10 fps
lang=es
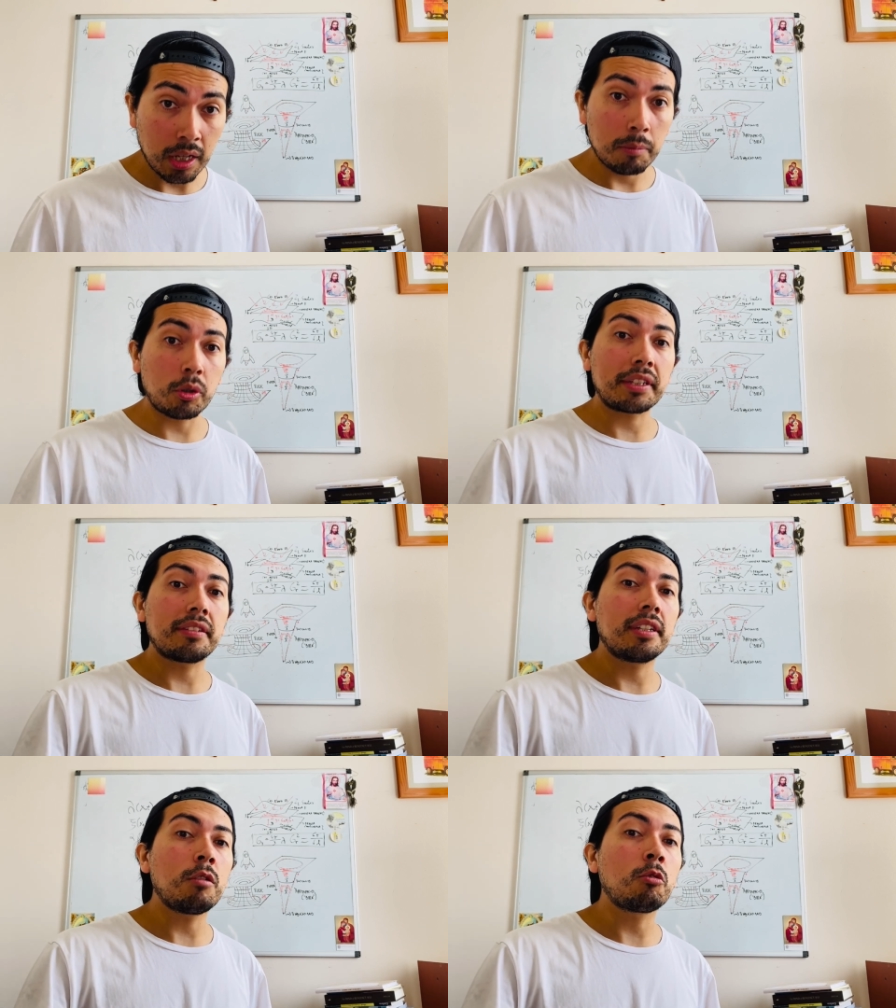porque
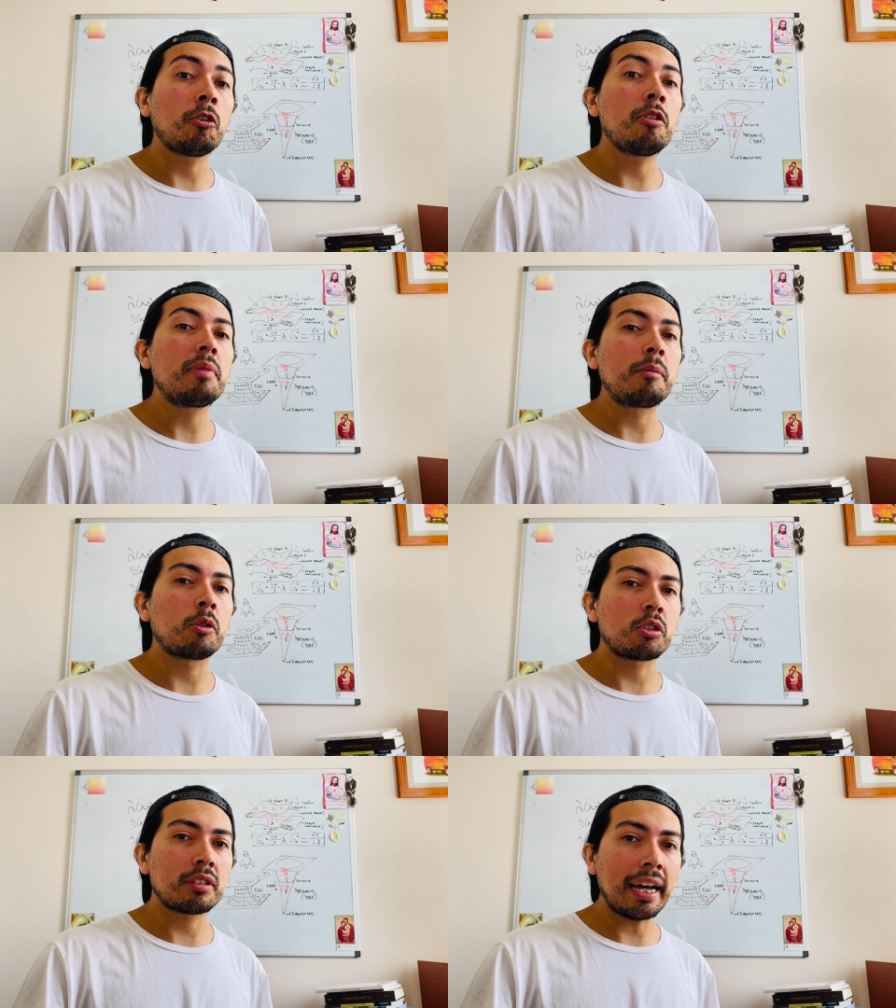sería un golpe
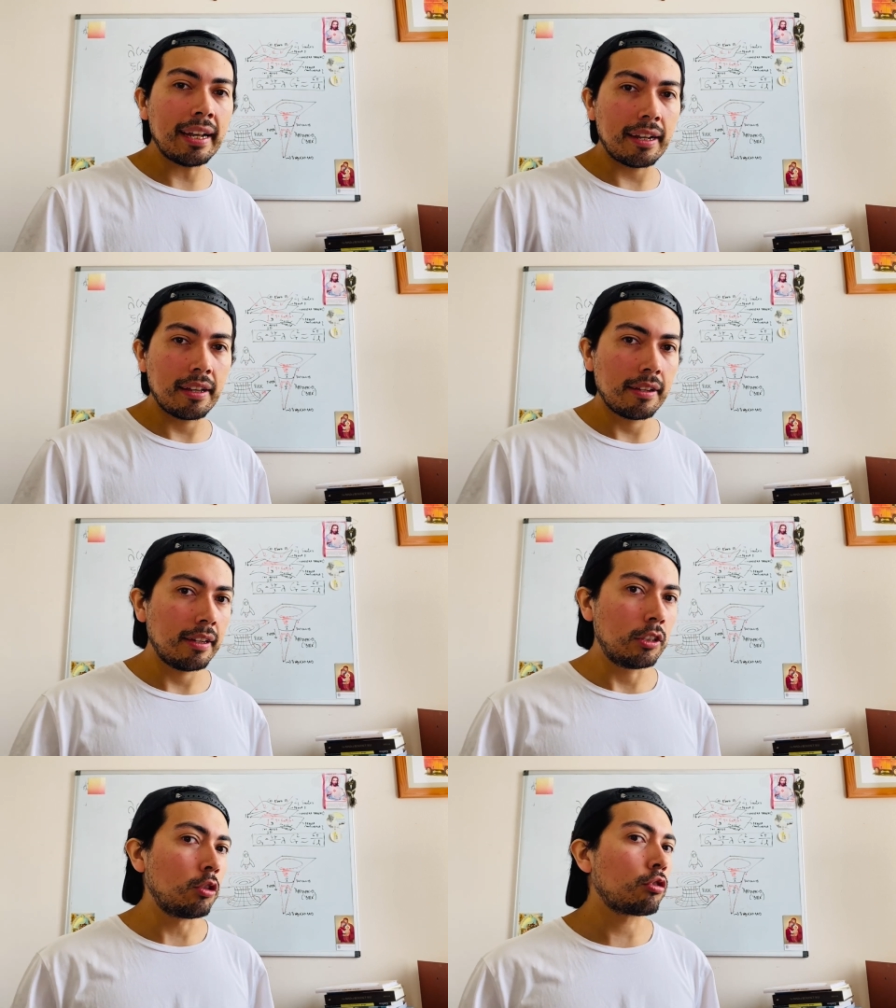mortal
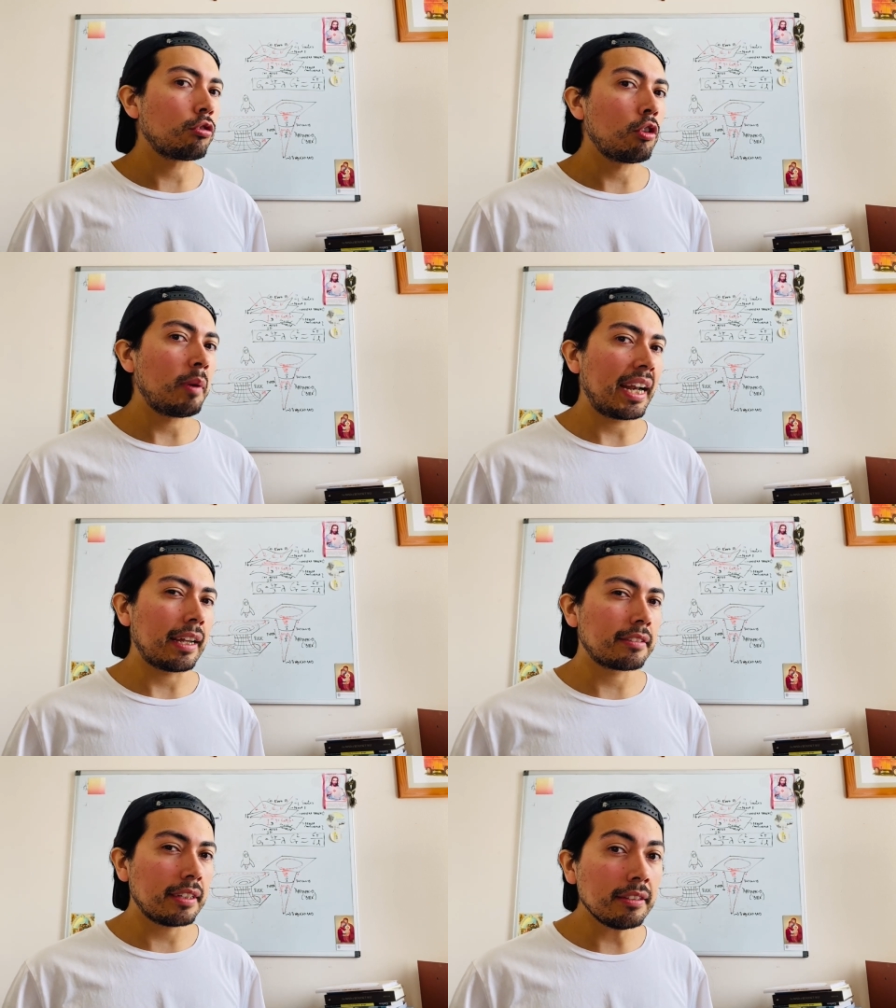no solo para la
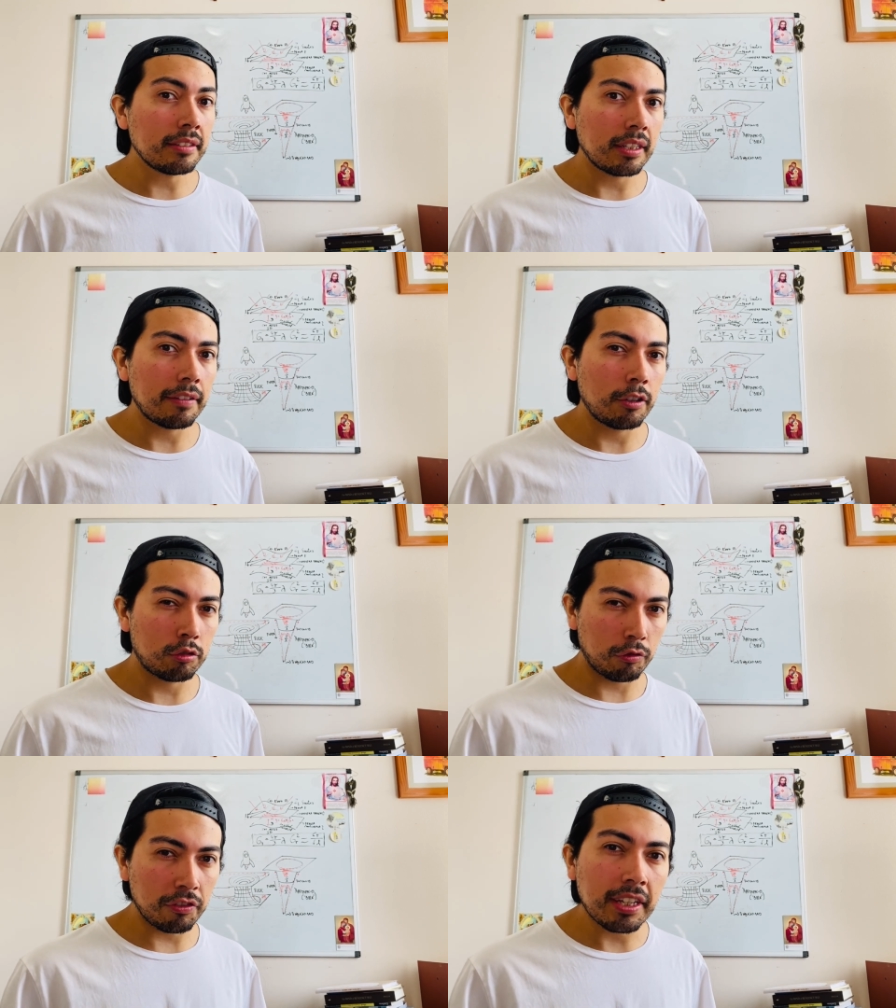ciencia y la
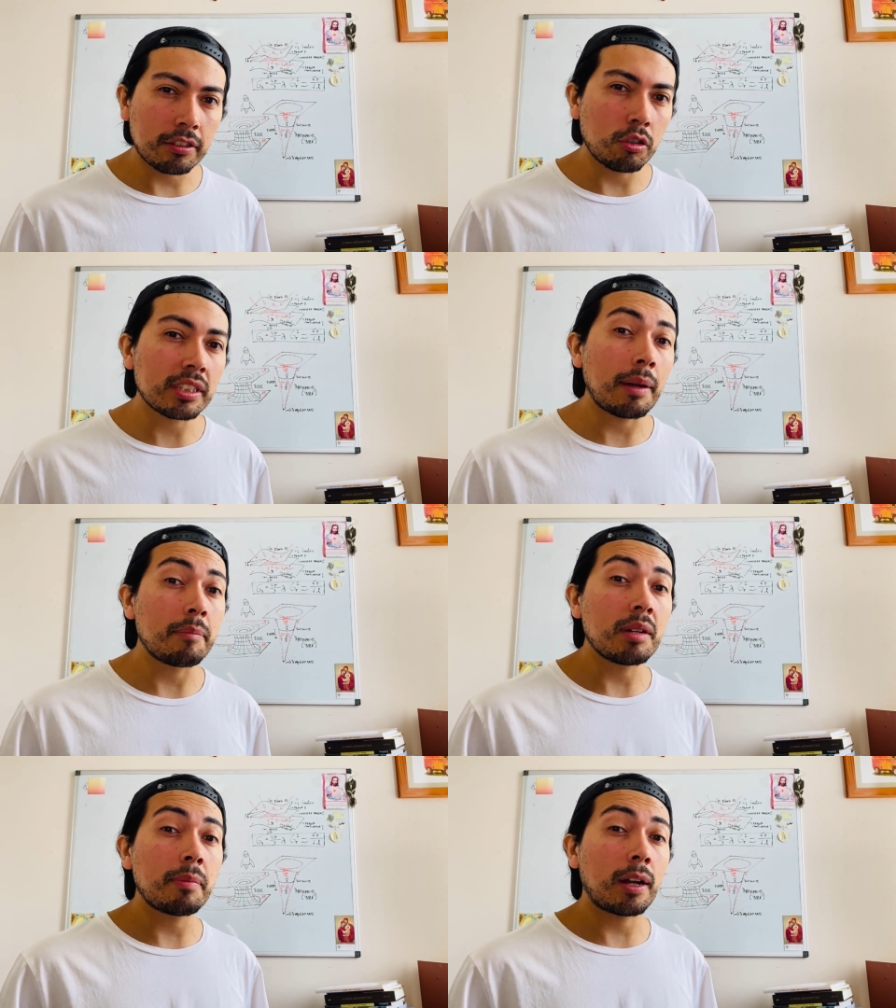filosofía, sino que
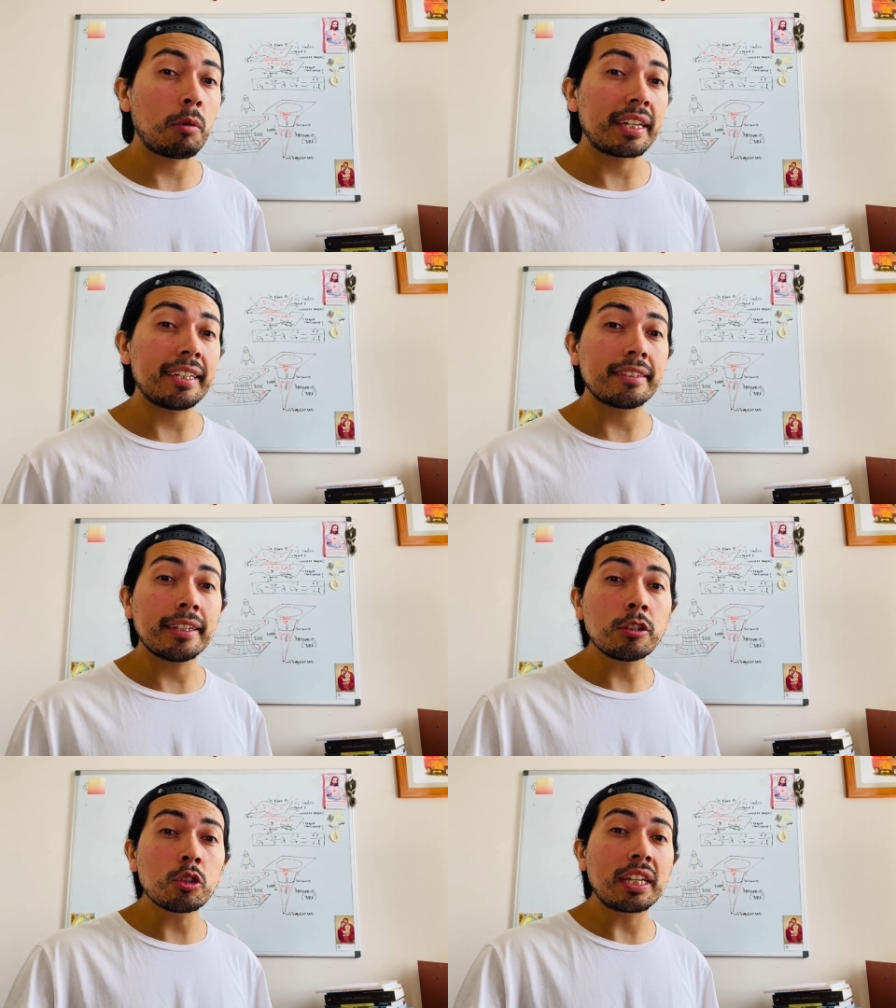también para cualquier
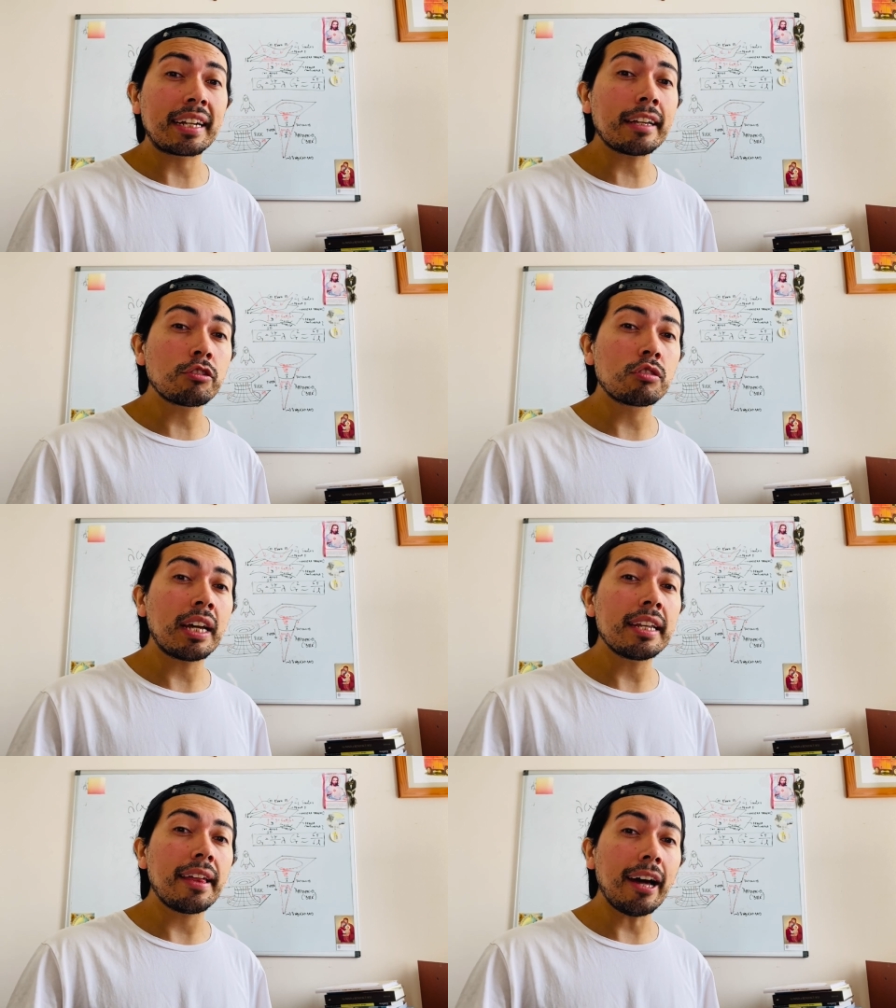intento de
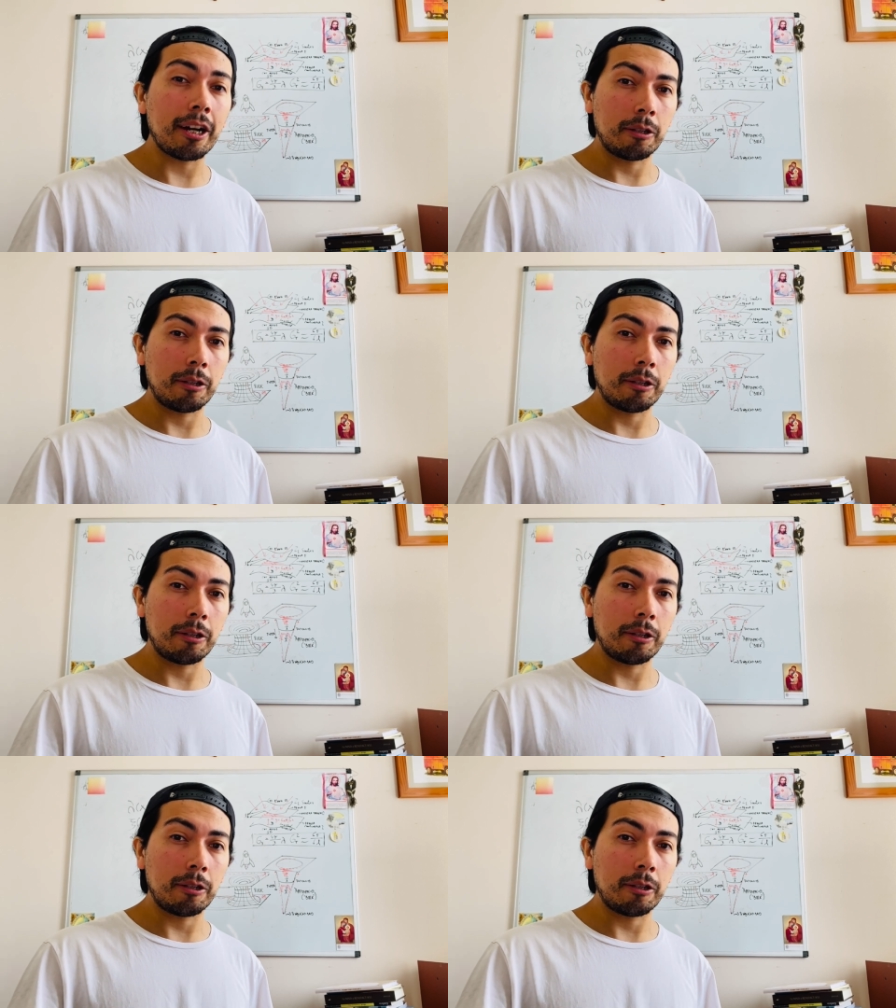racionalidad.